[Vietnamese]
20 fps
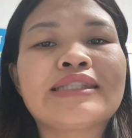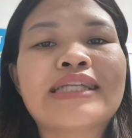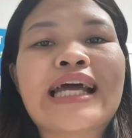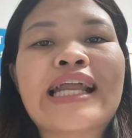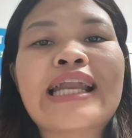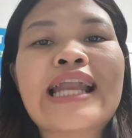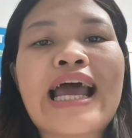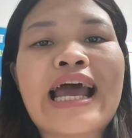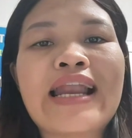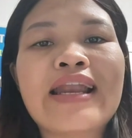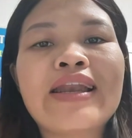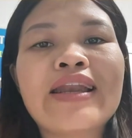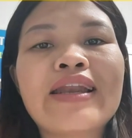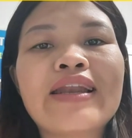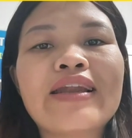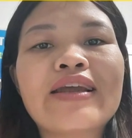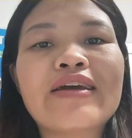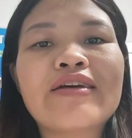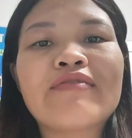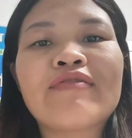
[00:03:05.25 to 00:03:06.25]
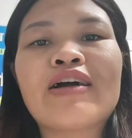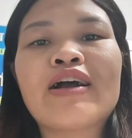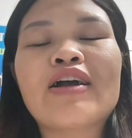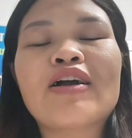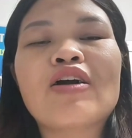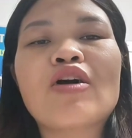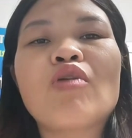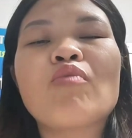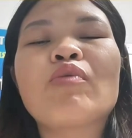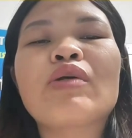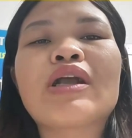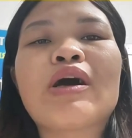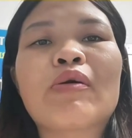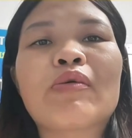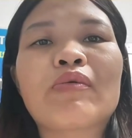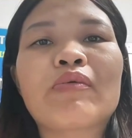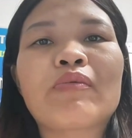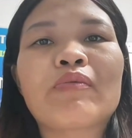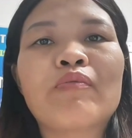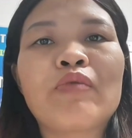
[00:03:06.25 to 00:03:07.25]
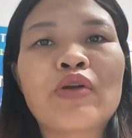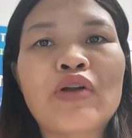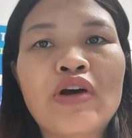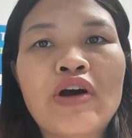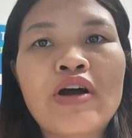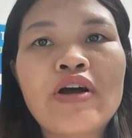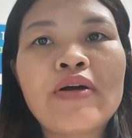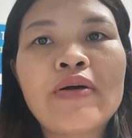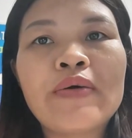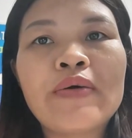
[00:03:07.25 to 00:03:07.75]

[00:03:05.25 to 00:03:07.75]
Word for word: chán nản và không muốn học môn đó